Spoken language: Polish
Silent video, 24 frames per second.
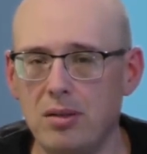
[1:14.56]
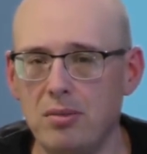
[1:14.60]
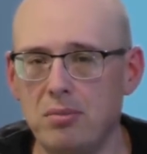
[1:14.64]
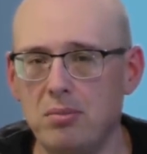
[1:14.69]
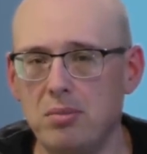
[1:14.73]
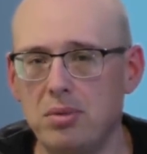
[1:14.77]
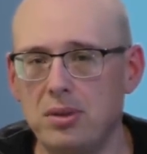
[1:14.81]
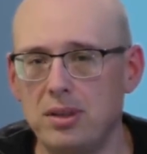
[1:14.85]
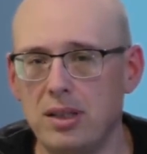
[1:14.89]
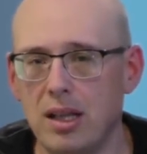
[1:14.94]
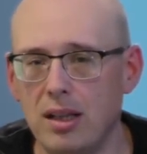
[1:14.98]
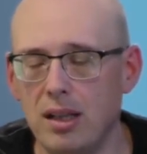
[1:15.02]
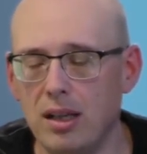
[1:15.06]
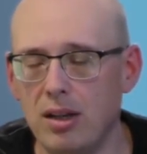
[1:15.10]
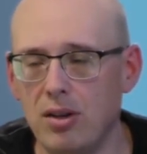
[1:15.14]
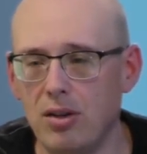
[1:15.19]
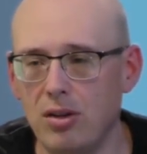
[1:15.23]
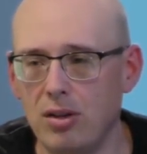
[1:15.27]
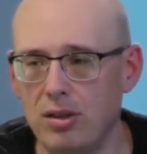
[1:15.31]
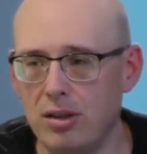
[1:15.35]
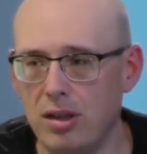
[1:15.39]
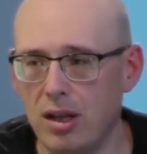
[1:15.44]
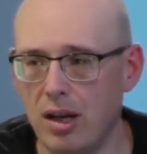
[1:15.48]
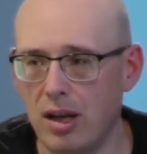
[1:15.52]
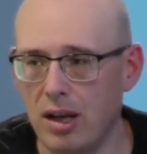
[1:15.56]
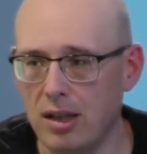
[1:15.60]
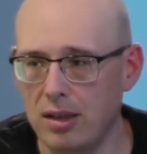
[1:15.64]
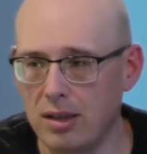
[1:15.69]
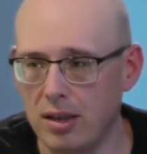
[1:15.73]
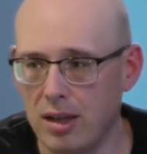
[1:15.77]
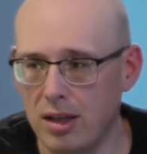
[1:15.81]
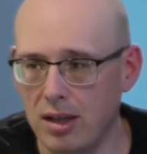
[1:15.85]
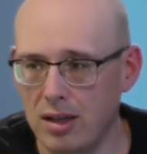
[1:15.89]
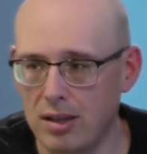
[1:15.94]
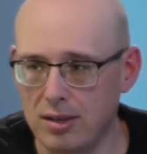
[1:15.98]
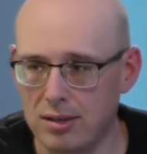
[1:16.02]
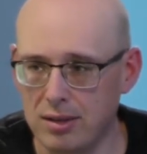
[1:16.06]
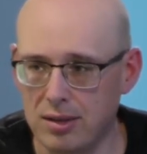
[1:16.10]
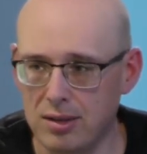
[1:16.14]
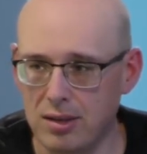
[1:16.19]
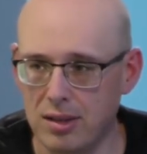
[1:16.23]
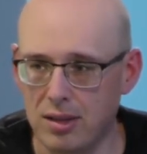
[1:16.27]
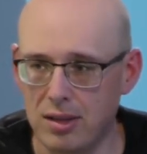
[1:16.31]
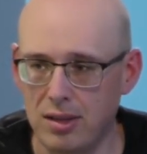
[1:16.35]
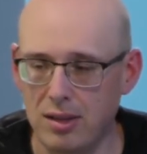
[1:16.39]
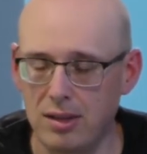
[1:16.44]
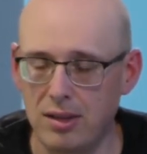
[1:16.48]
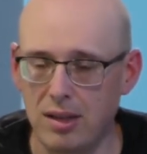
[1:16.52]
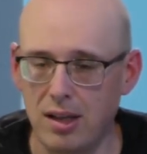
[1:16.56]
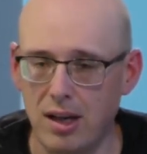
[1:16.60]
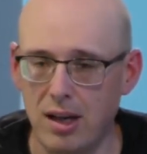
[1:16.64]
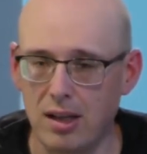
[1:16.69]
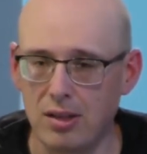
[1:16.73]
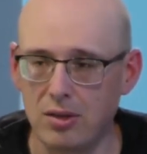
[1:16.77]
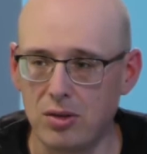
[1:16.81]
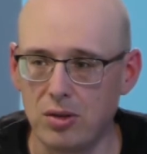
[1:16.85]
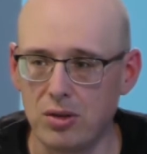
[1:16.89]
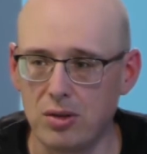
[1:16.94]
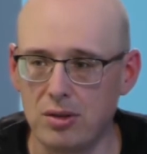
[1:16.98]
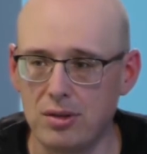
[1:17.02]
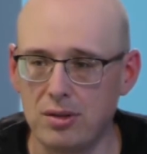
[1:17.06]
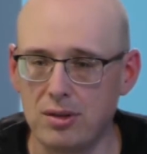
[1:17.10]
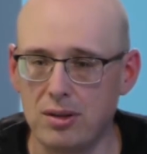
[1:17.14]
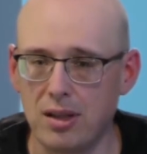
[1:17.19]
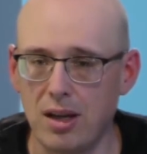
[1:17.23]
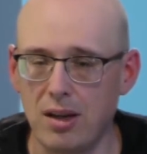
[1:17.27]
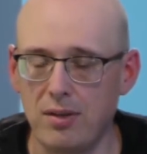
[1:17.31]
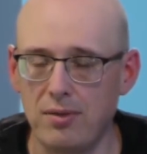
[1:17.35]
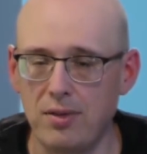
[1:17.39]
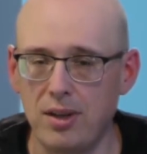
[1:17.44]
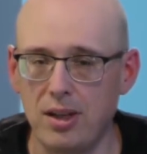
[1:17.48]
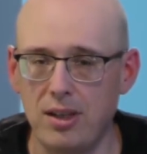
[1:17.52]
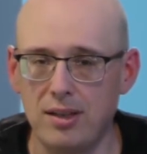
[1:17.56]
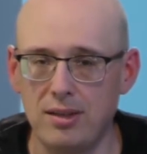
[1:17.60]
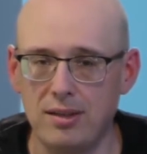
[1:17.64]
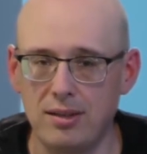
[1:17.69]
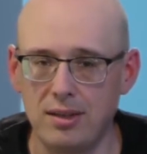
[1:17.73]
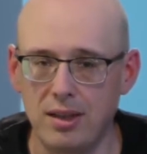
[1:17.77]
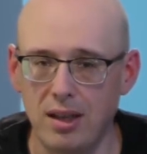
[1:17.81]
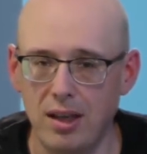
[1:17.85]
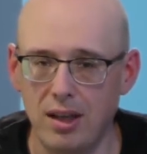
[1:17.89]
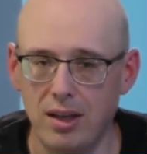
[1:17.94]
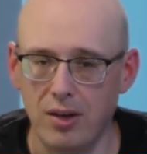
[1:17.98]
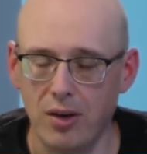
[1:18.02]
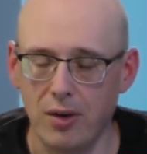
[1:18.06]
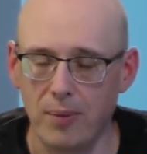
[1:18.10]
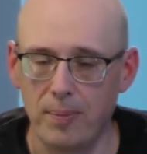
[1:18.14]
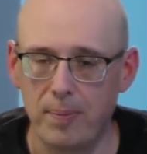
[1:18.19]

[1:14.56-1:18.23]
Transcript: e, znanego literata, literaty Zawiejskiego.